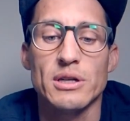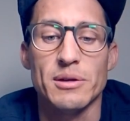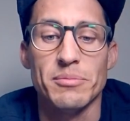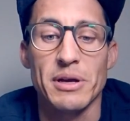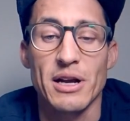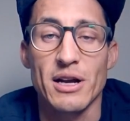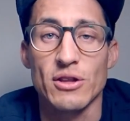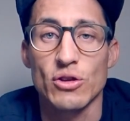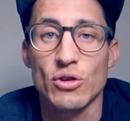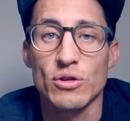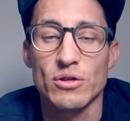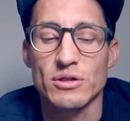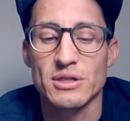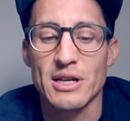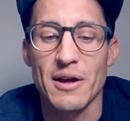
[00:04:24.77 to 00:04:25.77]
Me
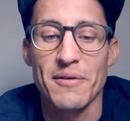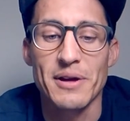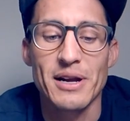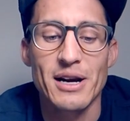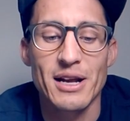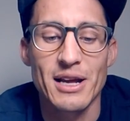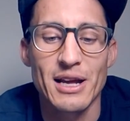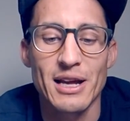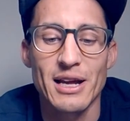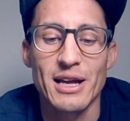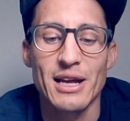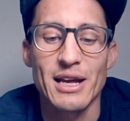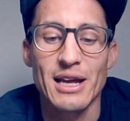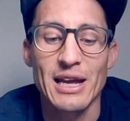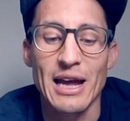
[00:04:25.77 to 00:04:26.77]
encantó saber
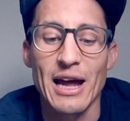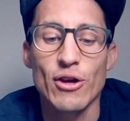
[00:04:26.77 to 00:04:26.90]
que,